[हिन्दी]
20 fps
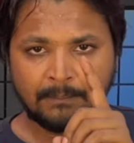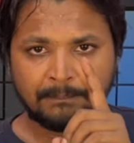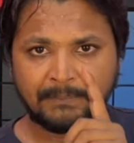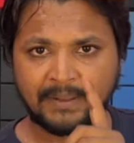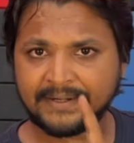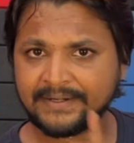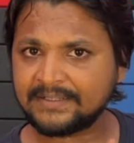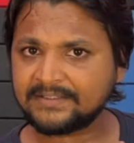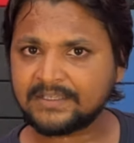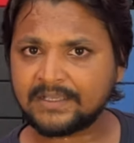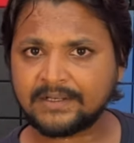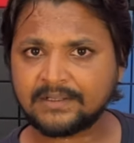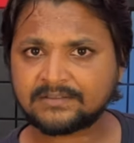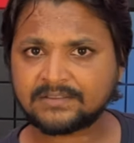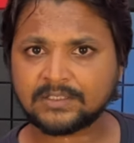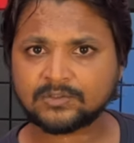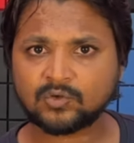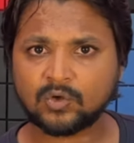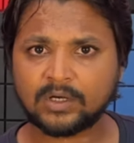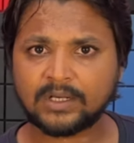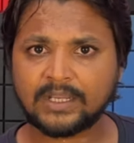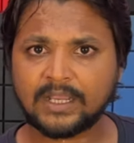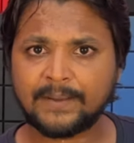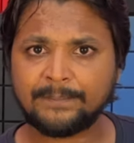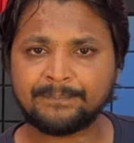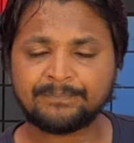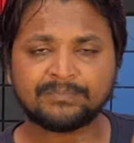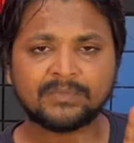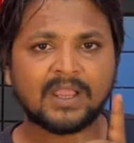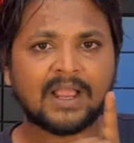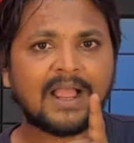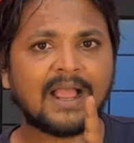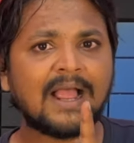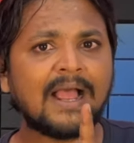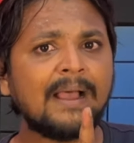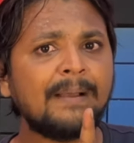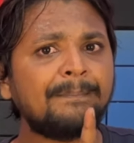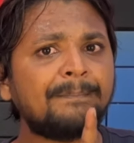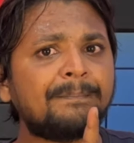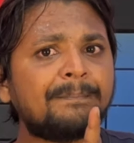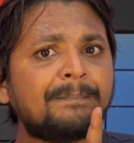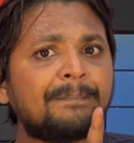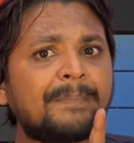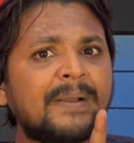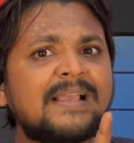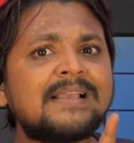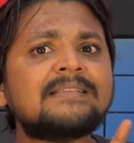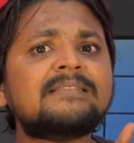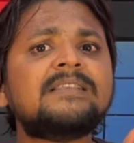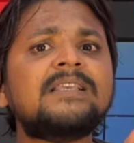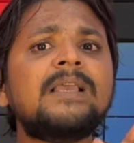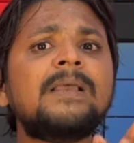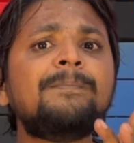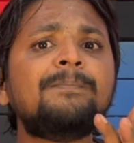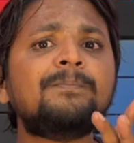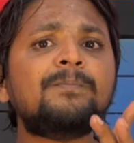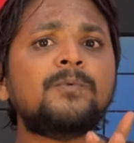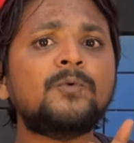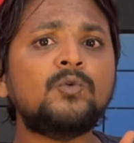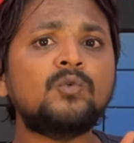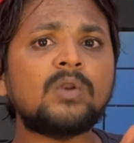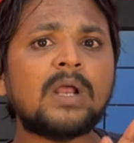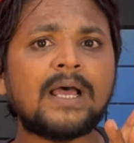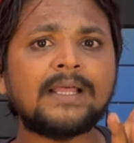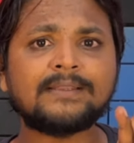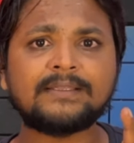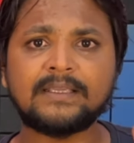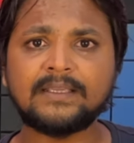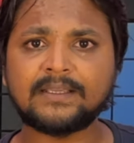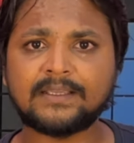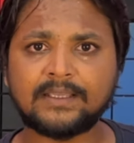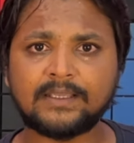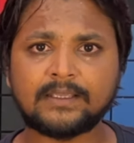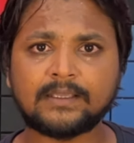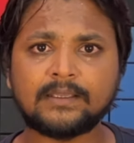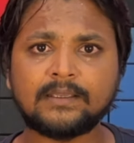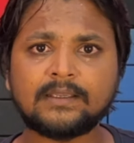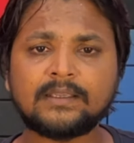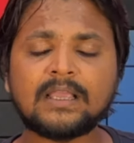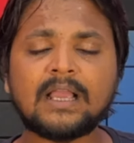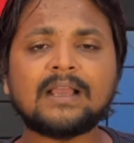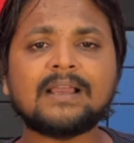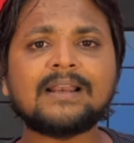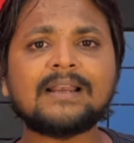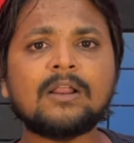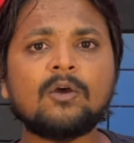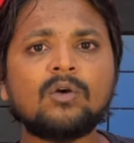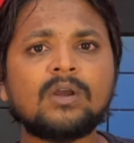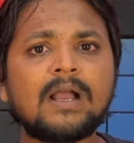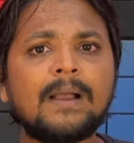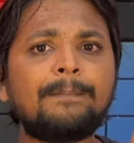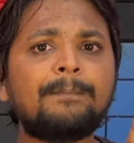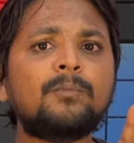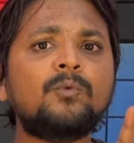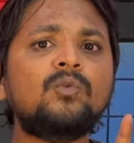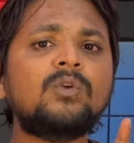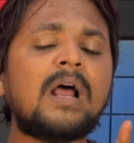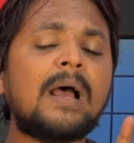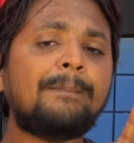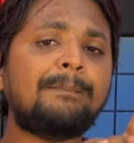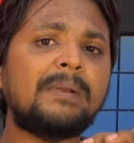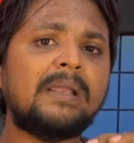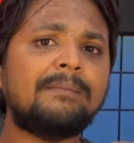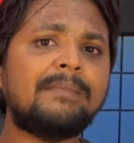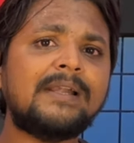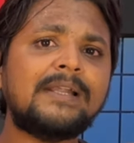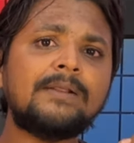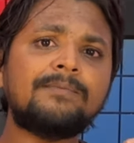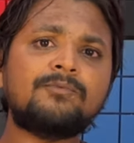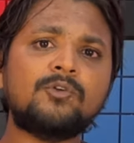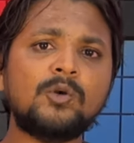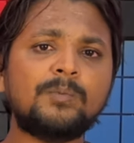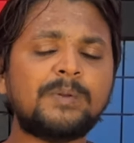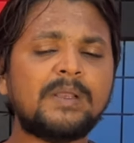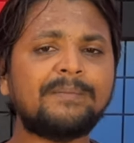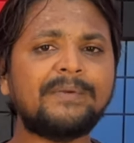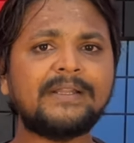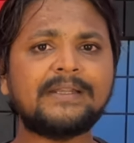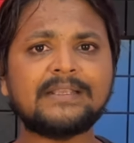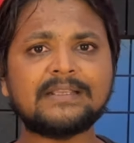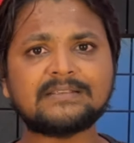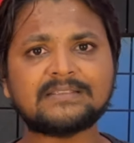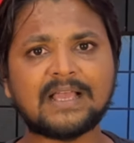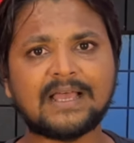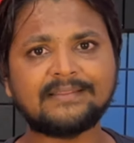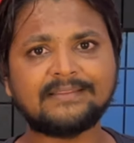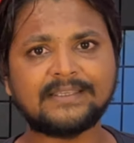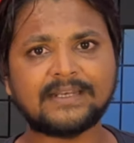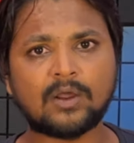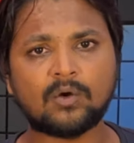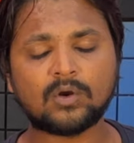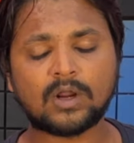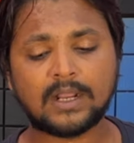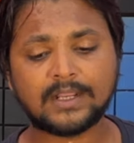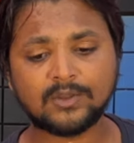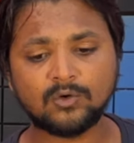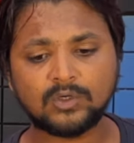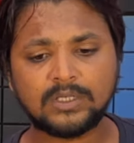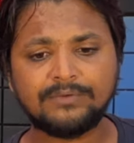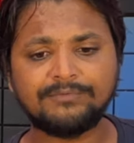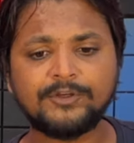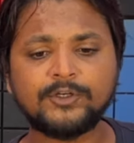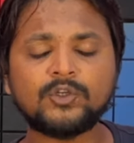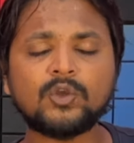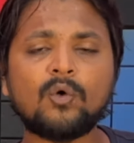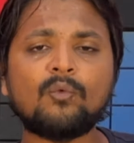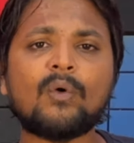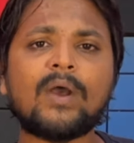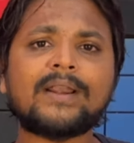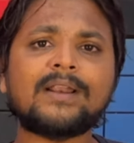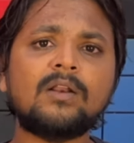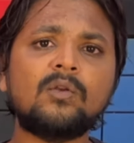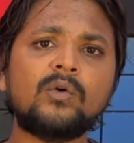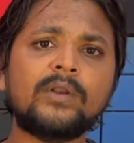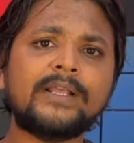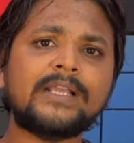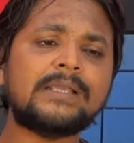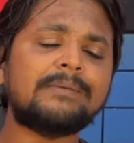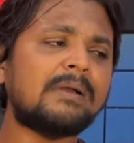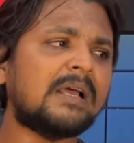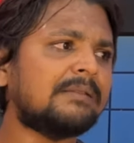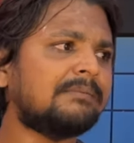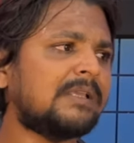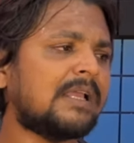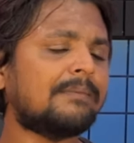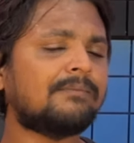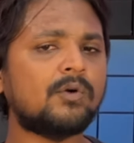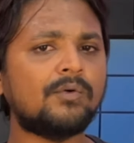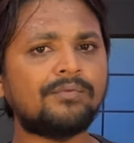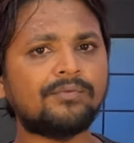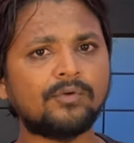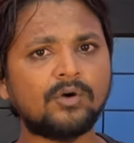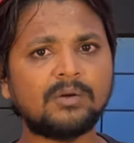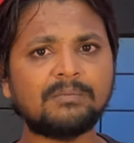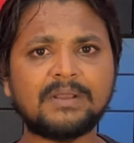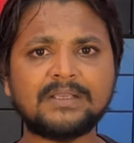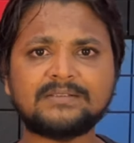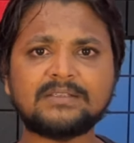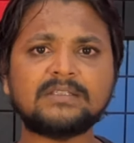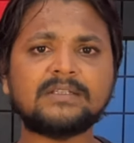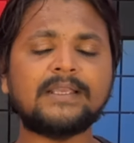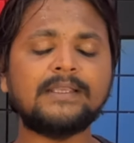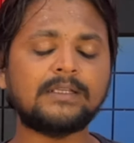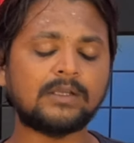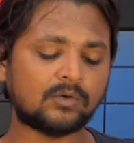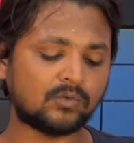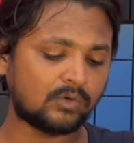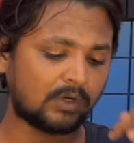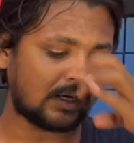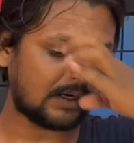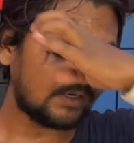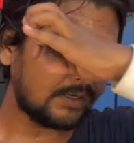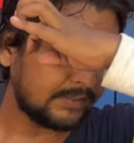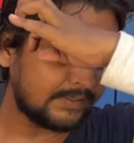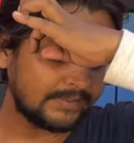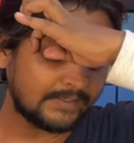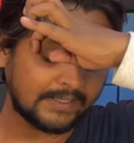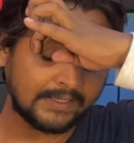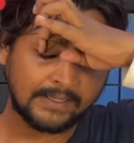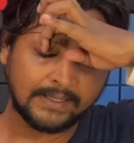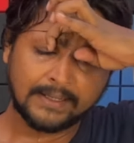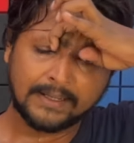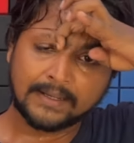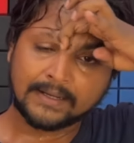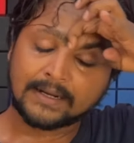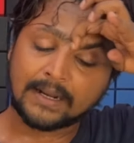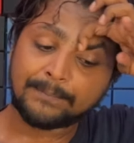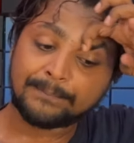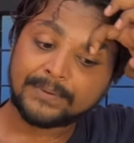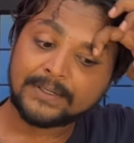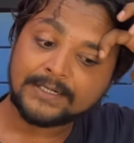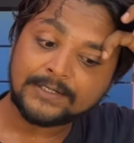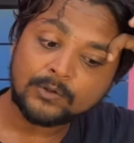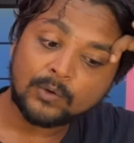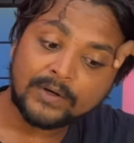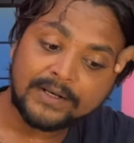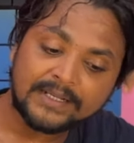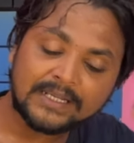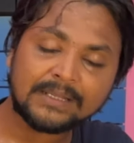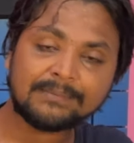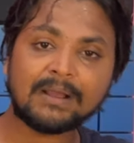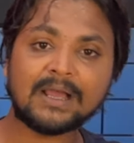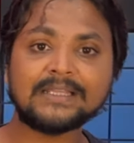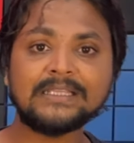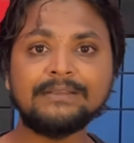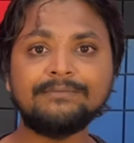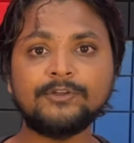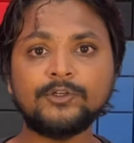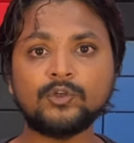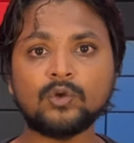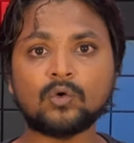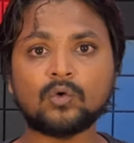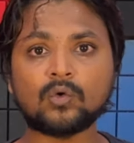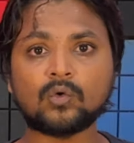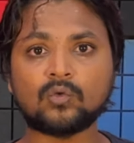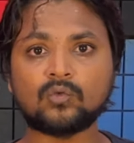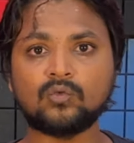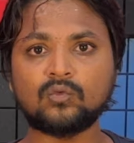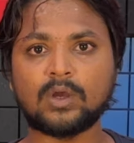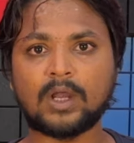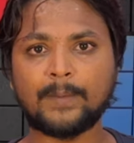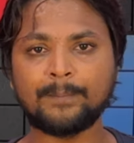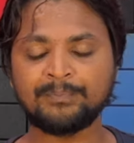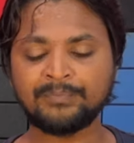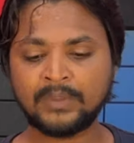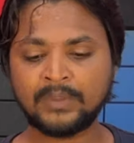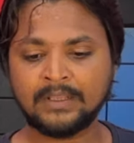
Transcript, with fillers: मैनेजर एक्सेस हो गया आप पैसे पूरा देंगे क्या करना होगा पूरा पेमेंट फुल पेमेंट एक साथ देना होगा क्योंकि वीडियो वायरल होने के बाद मैं आपको फोन मैसेज नहीं करूंगा ठीक है कंप्लीट होने के बाद ही वीडियो को रोकूंगा